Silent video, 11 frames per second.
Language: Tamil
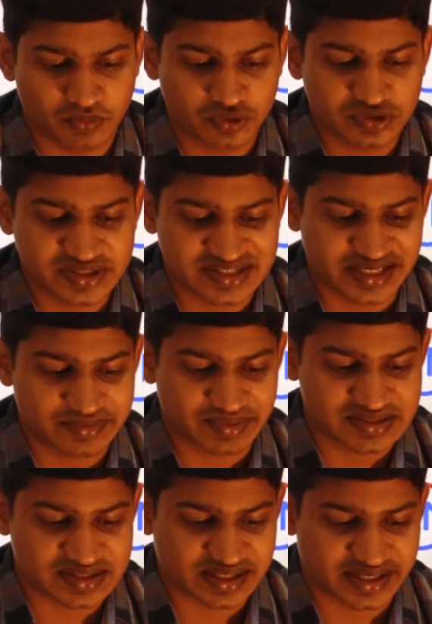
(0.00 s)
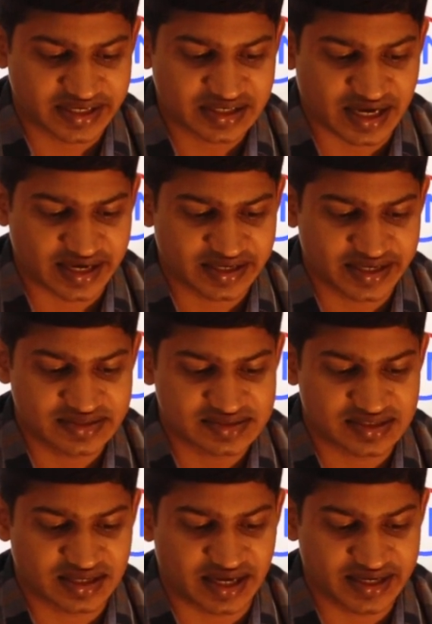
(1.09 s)
போத் த ஸ்டேட்மெண்ட்ஸ் ஆர் கரெக்ட் அண்ட் ஹென்ஸ்
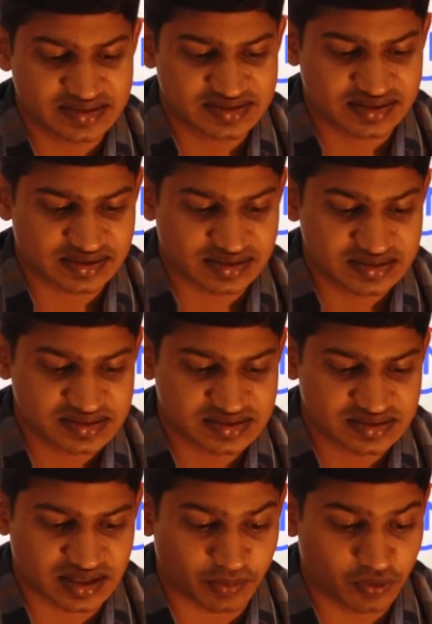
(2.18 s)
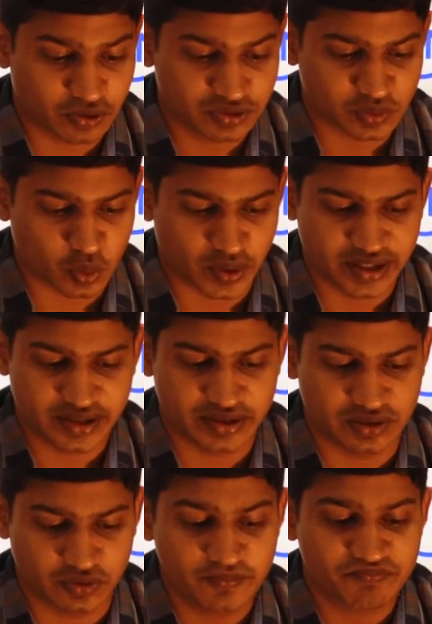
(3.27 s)
த ஆன்சர் இஸ் அபவுட் ஒன்
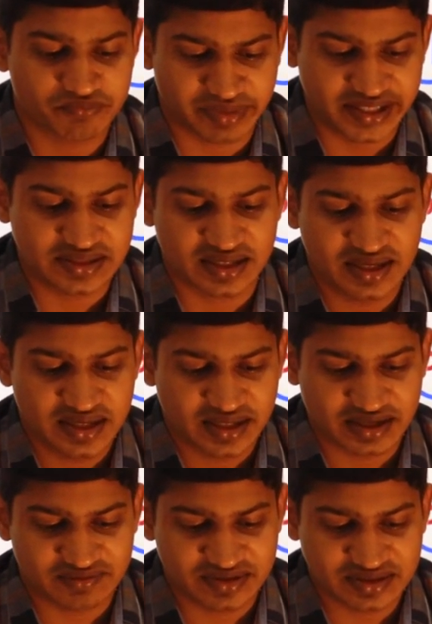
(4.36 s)
அண்ட் டூ பட் இங்கே